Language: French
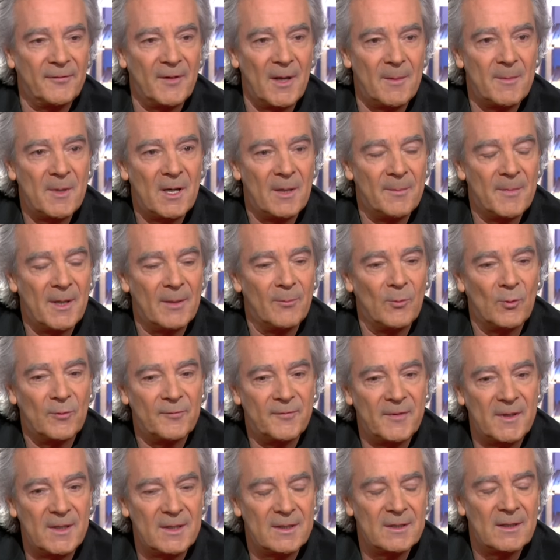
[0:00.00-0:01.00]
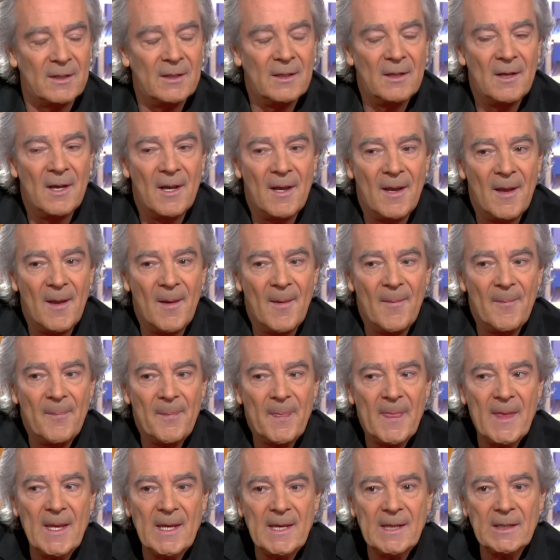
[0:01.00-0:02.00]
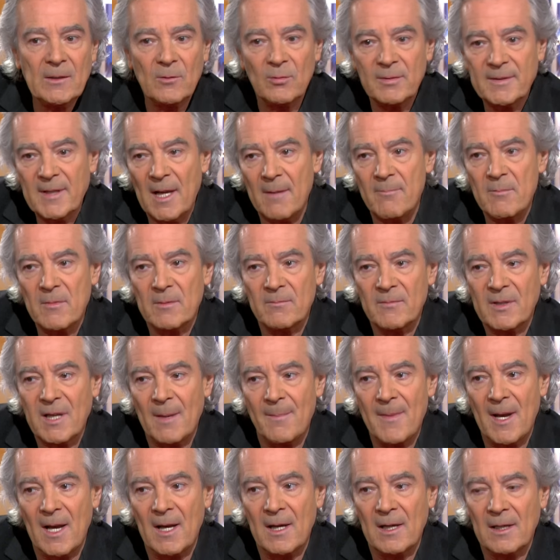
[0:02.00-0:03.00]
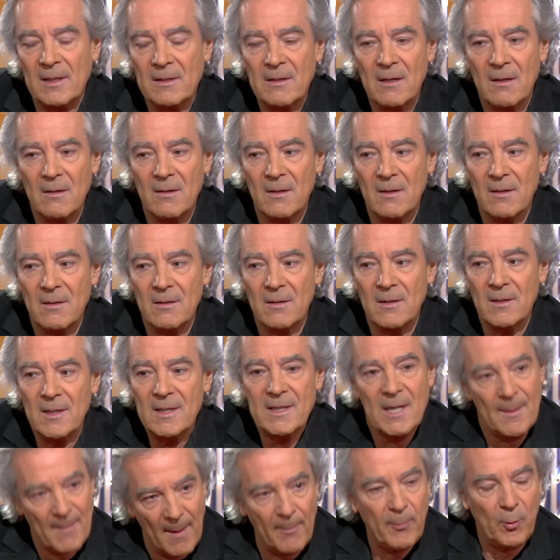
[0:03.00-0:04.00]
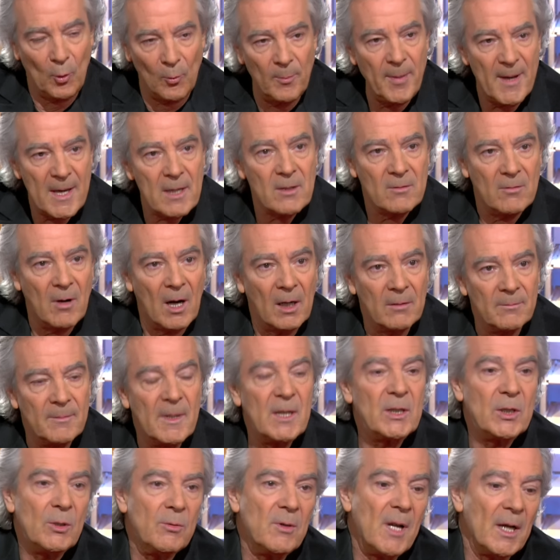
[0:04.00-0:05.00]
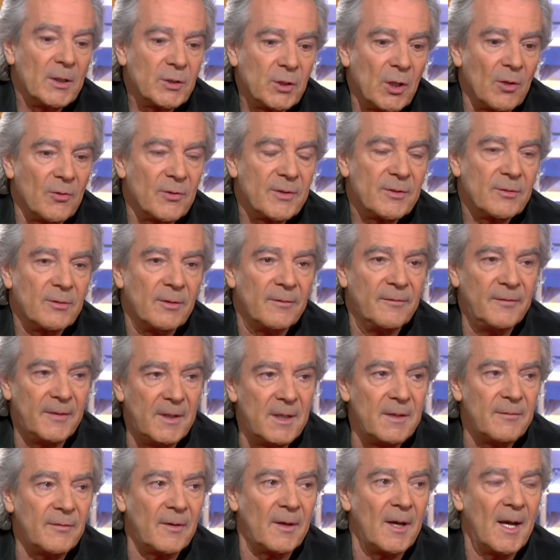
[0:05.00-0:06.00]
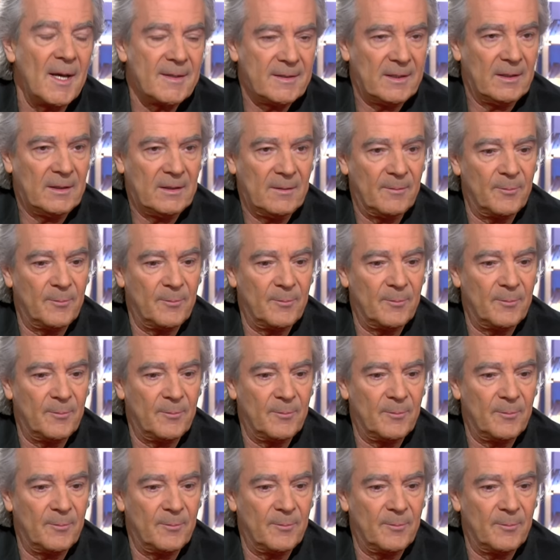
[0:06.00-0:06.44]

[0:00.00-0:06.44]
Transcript: femme et la mère de mon fils. Et tout ça, ça m'a, ça m'a plombé, quoi. Mais j'ai eu la chance de vivre, à cette